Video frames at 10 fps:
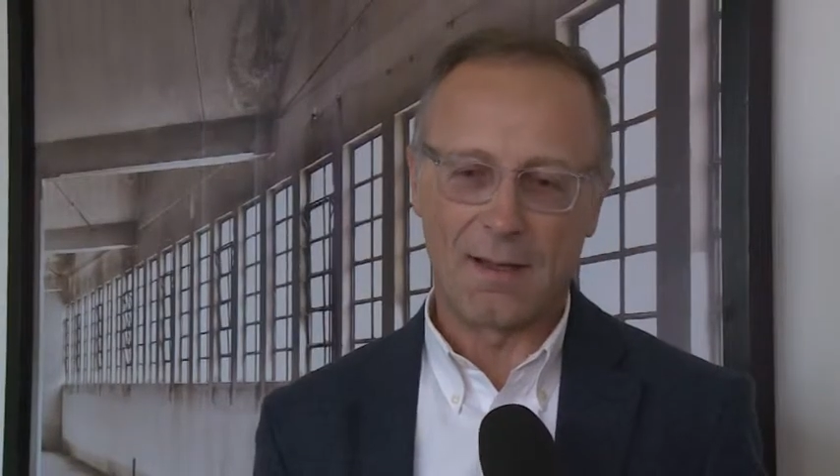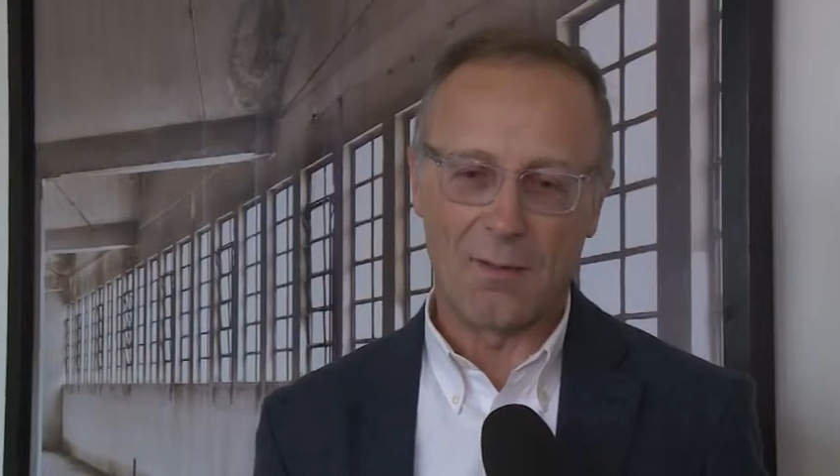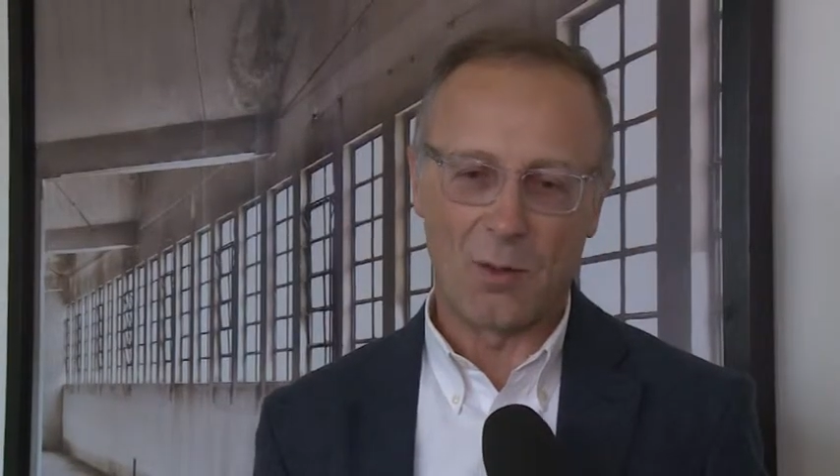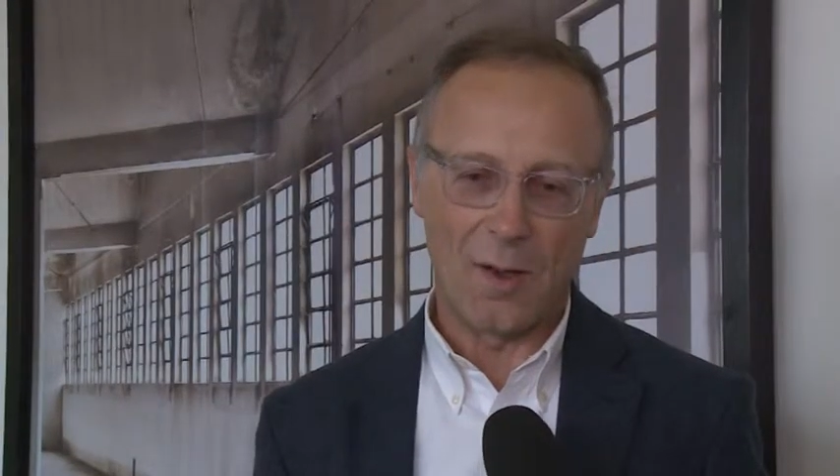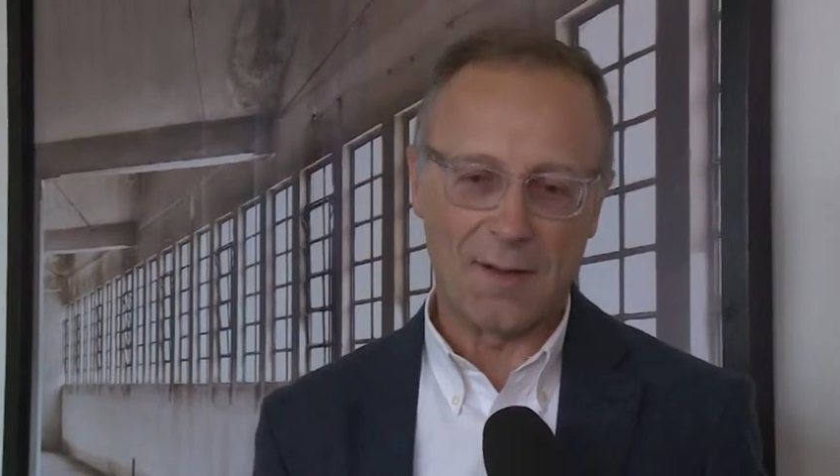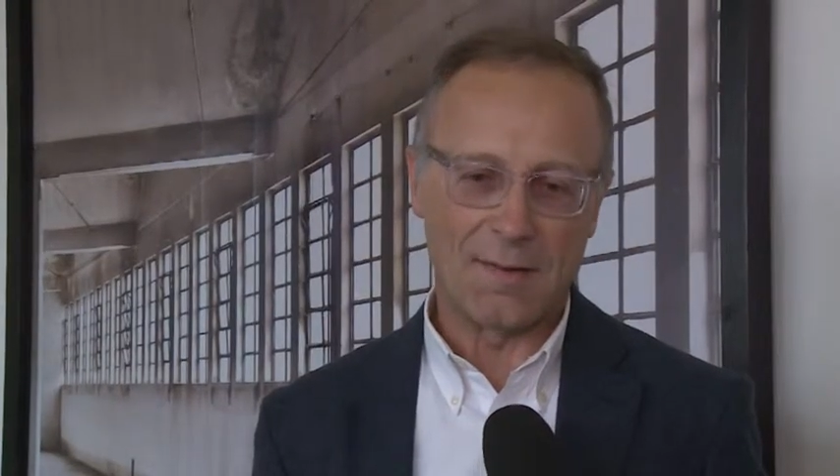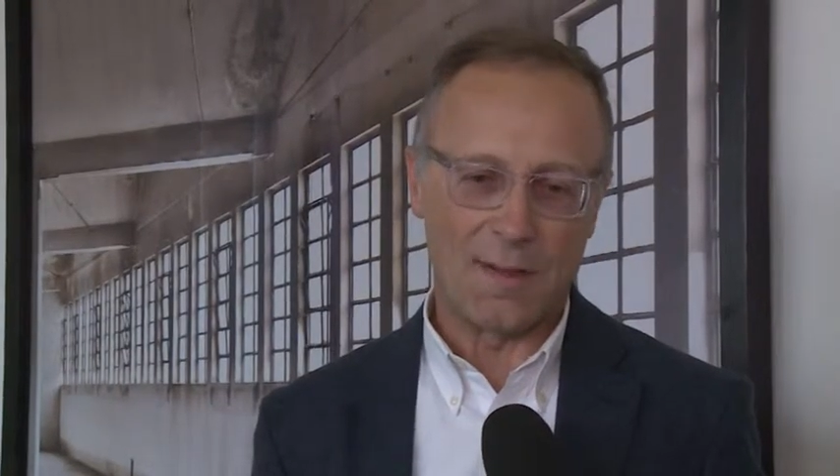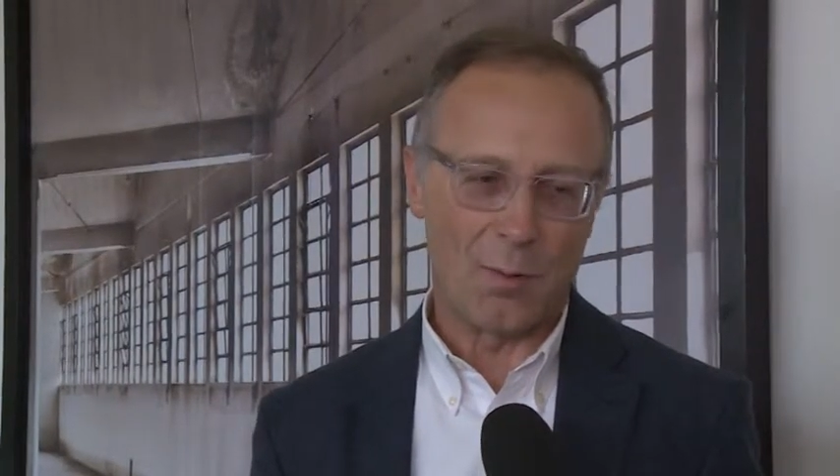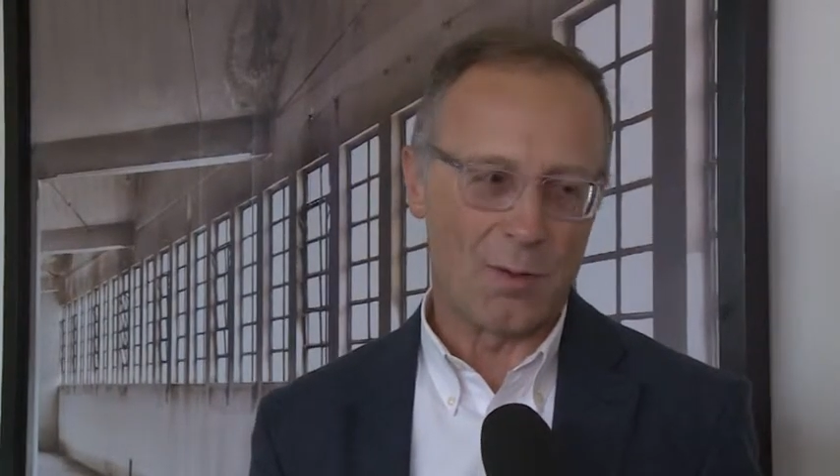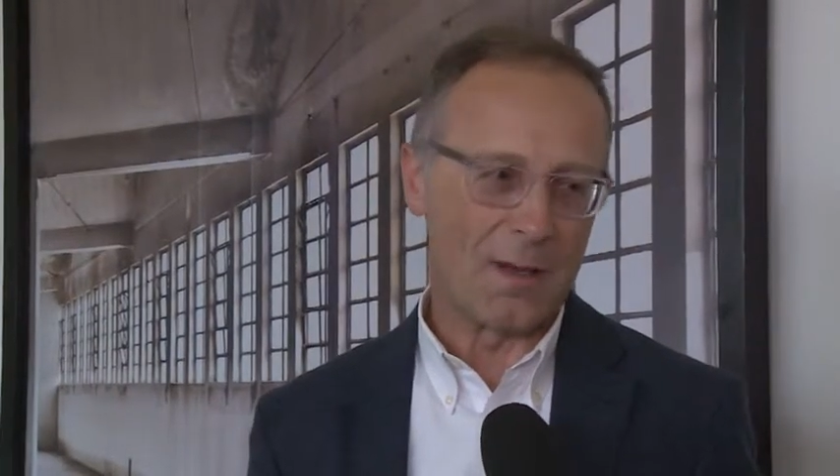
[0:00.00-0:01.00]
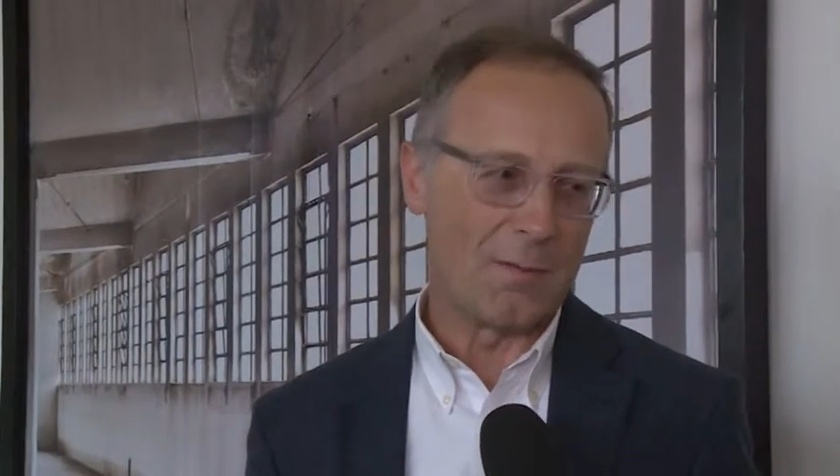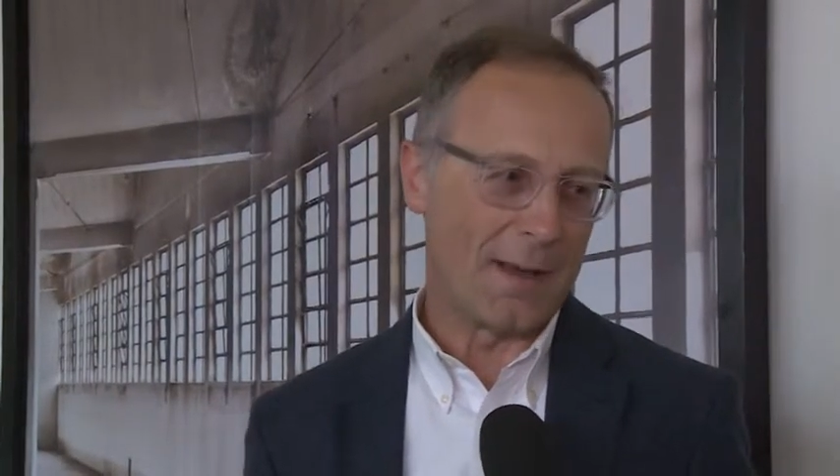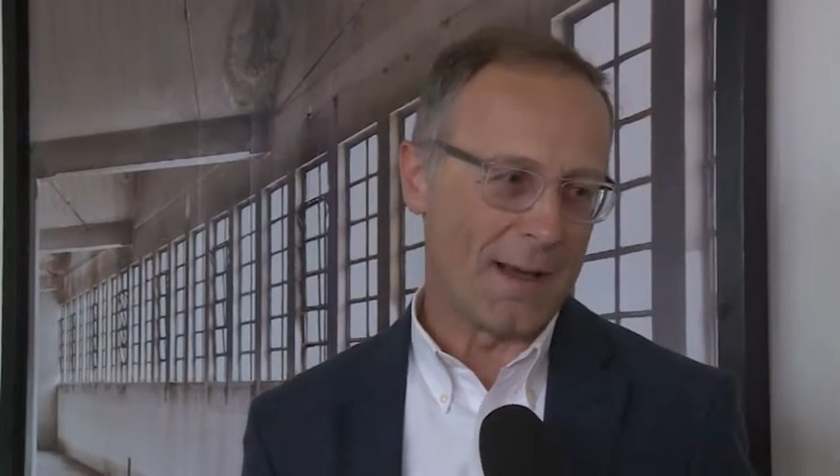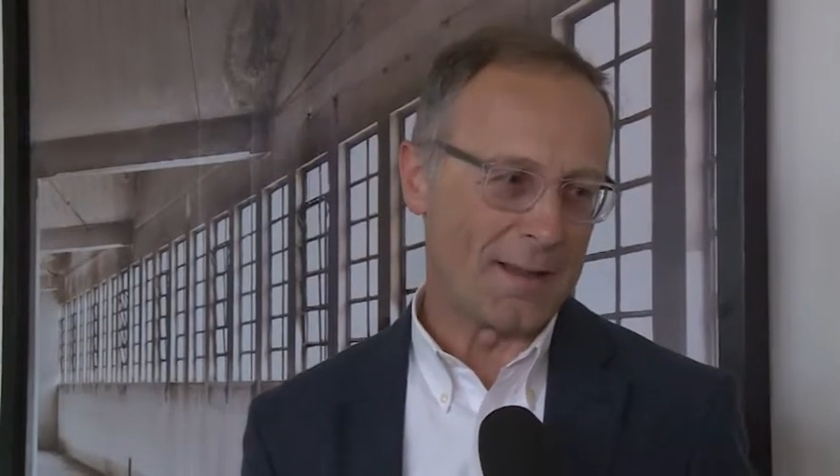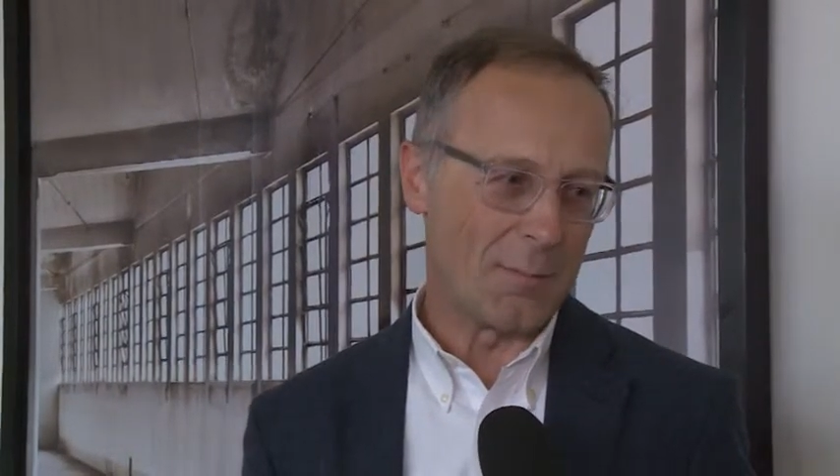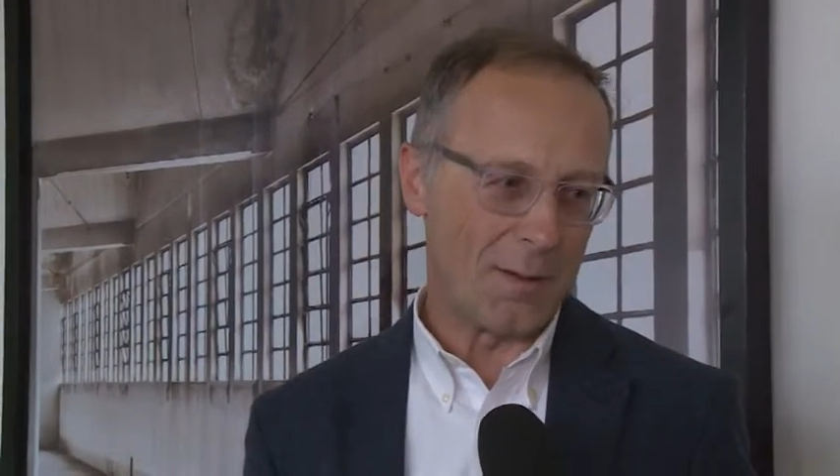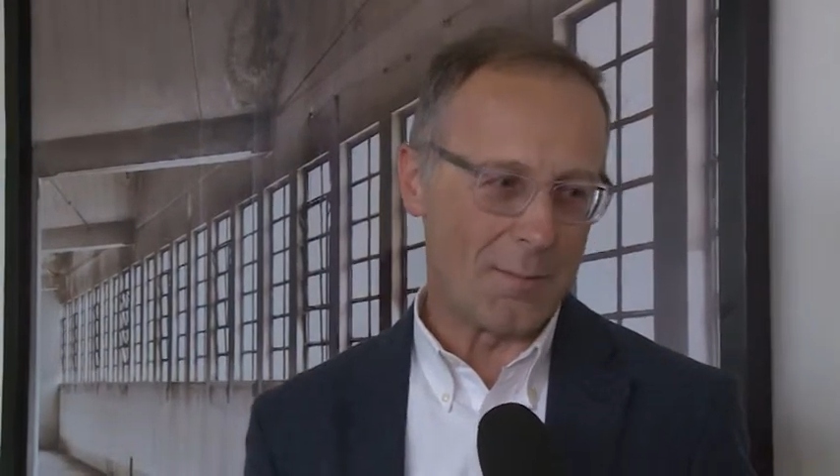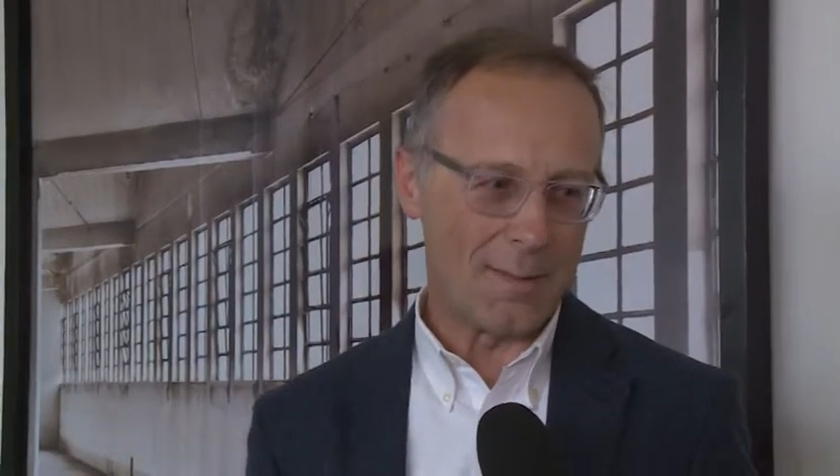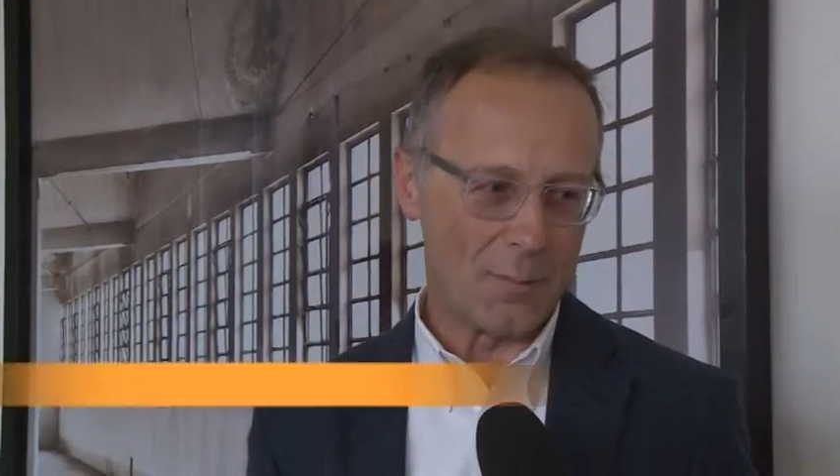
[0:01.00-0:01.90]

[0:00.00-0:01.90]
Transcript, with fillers: devono essere poi verificati prima di